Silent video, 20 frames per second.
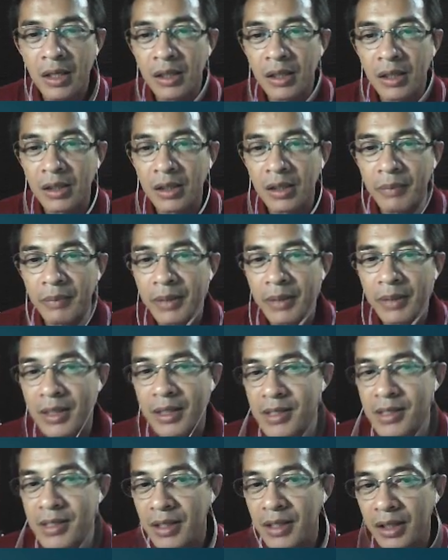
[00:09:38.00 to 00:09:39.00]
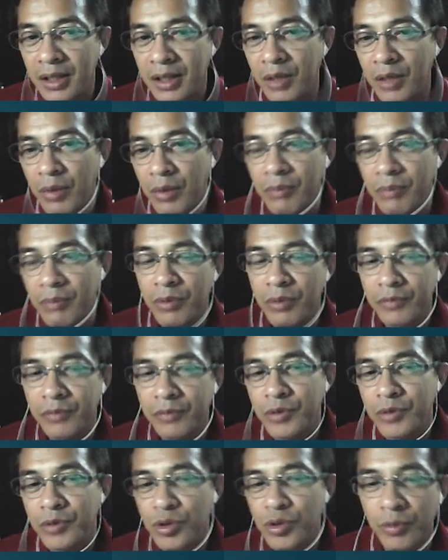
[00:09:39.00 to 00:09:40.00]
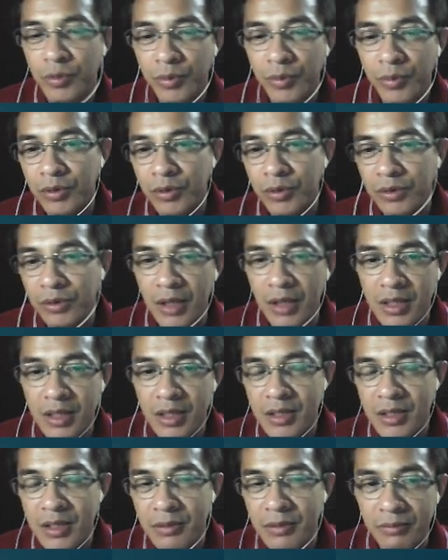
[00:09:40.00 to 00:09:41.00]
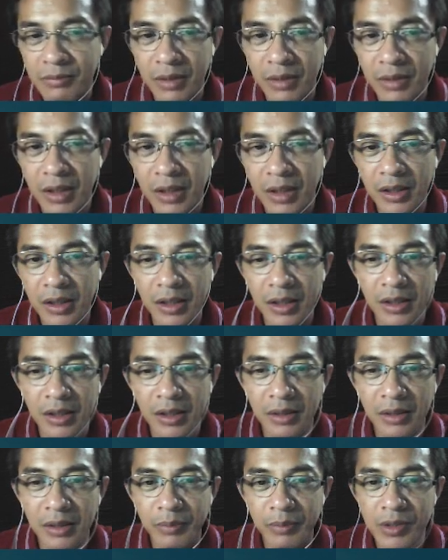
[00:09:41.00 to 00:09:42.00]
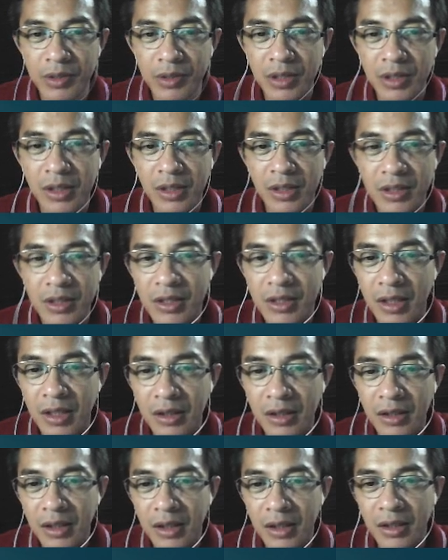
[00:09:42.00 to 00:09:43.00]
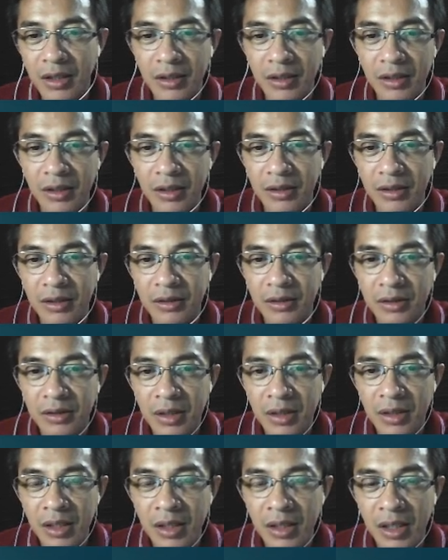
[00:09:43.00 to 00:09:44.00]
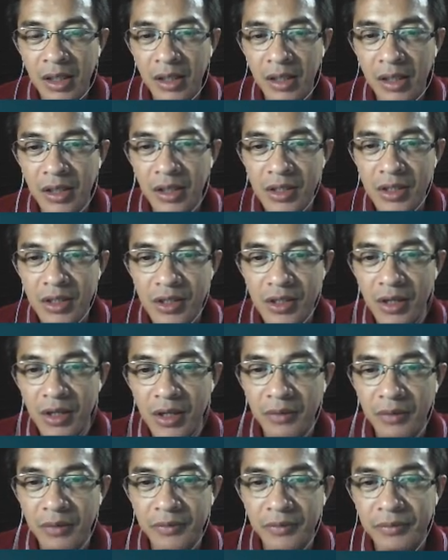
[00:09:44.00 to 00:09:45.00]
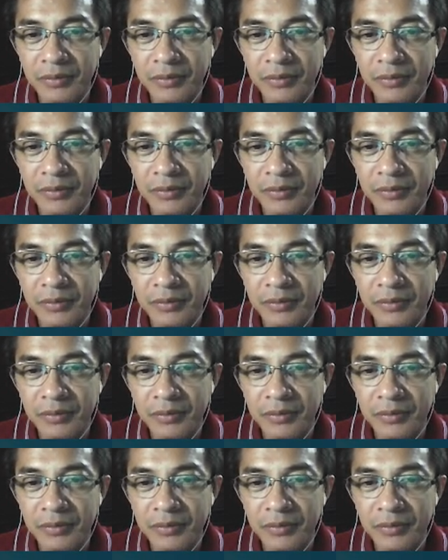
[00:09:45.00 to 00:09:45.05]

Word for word: Kapag kasi gi-waive mo yung future fraud class, magiging uh, president siya and then uh, hindi siya safe.